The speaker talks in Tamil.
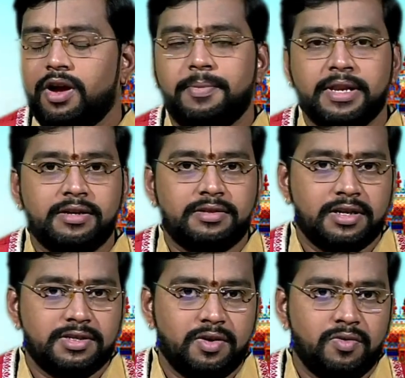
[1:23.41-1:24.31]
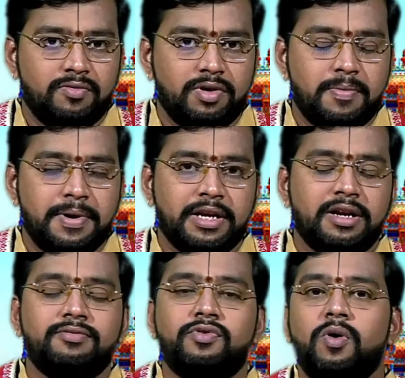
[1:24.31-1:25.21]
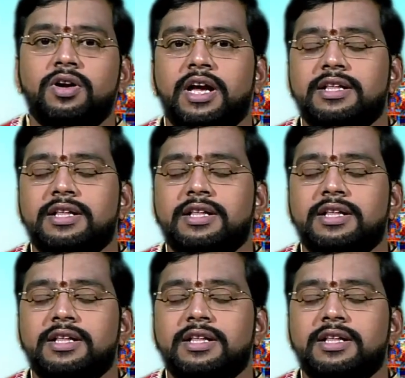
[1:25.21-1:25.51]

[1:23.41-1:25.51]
அப்படி நீங்கள் தெரிஞ்சுக்கணும்னு விருப்பப்பட்டீங்கன்னா ஃபோன்